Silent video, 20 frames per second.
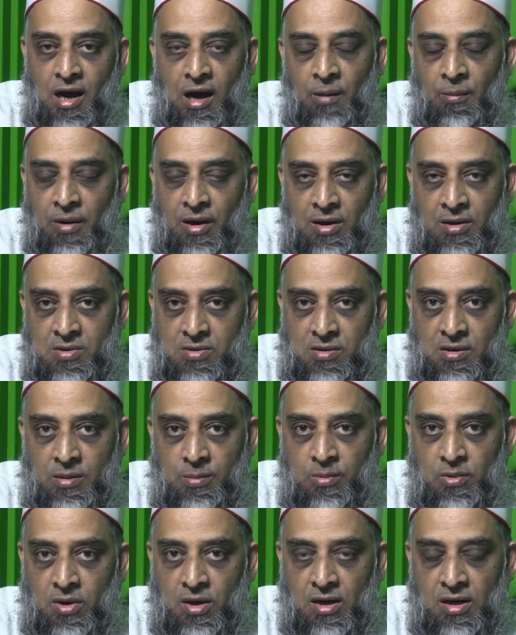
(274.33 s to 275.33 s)
আমার নজরে
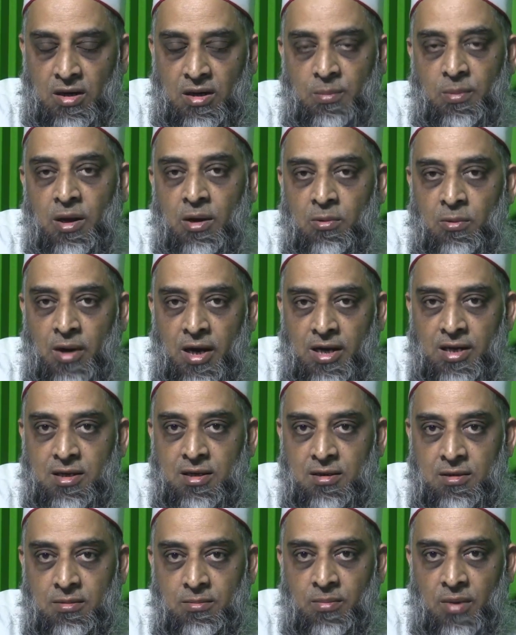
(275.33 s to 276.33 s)
পড়েনি এটা বানোয়াট
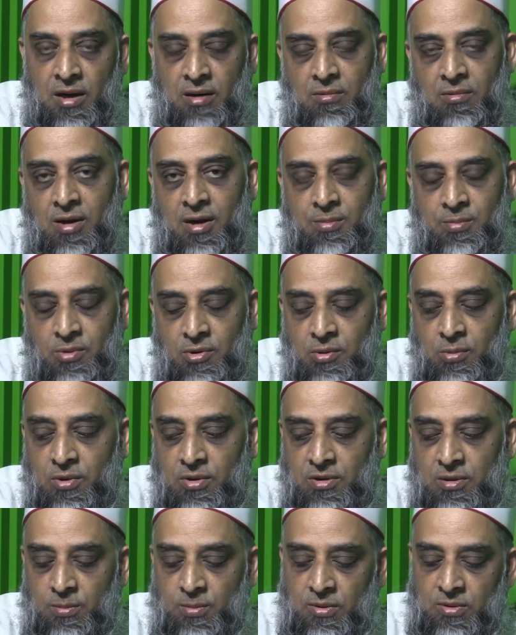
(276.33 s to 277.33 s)
বানোয়াট বহু
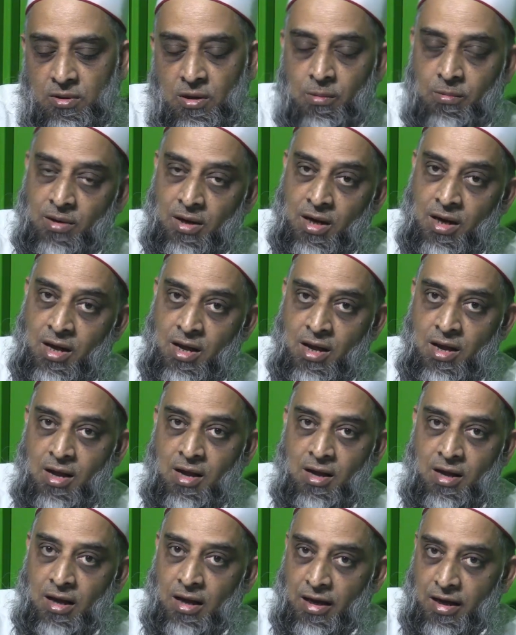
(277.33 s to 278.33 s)
বক্তব্য তো আমরা
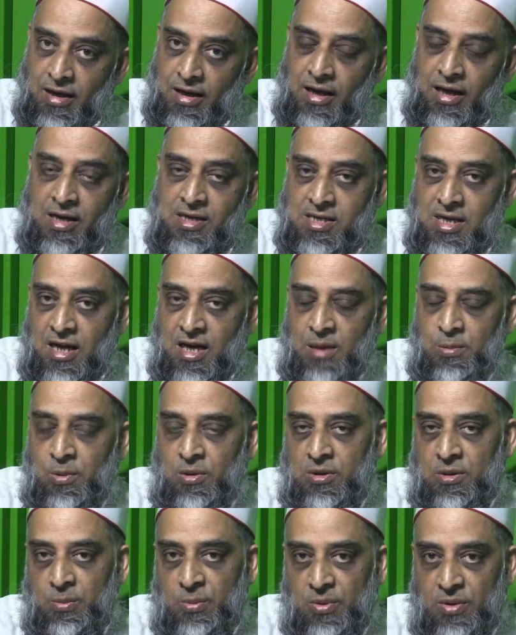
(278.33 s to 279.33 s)
এই শেখের
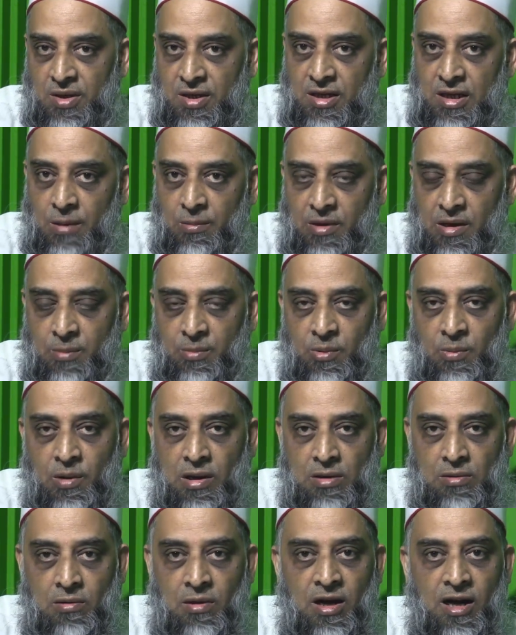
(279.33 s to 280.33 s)
বক্তব্য থেকে আমরা
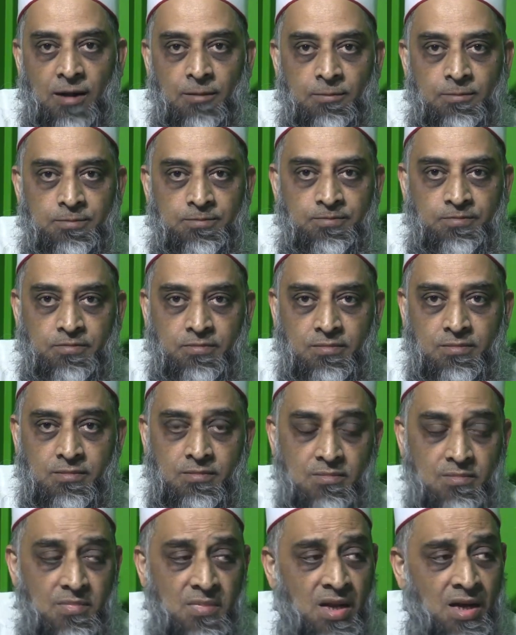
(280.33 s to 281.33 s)
প্রমাণ করলাম
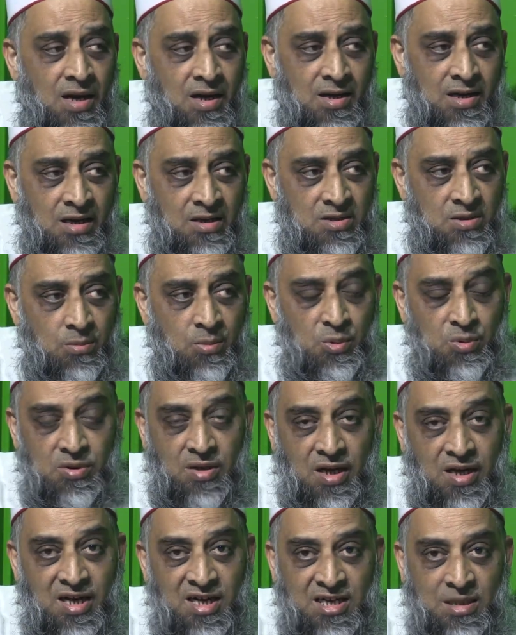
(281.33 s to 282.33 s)
এটা সম্ভবত
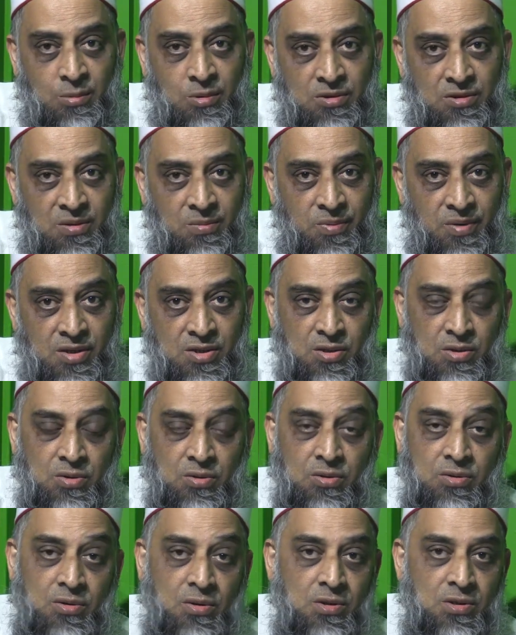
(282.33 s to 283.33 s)
তার একটা বক্তব্যের
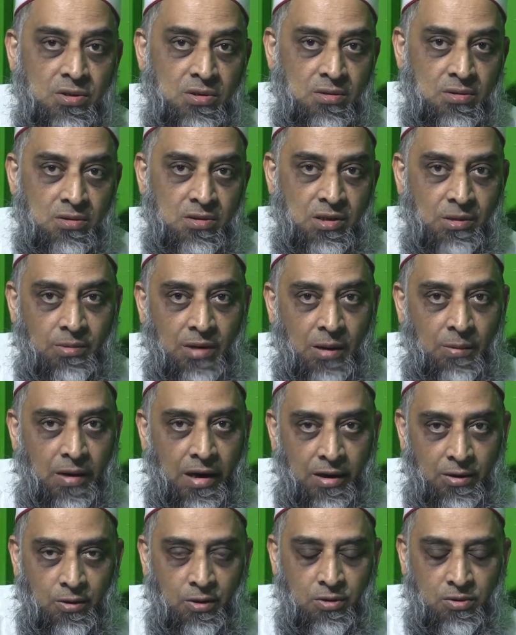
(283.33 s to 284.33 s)
চতুর্থ জবাব
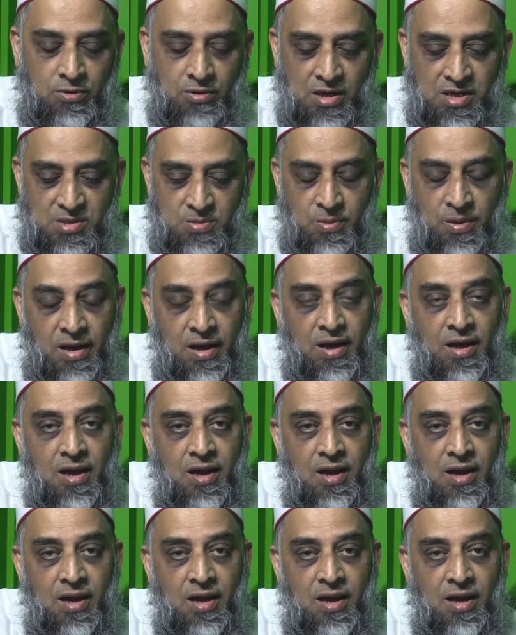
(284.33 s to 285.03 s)
আরও হয়তো আসবে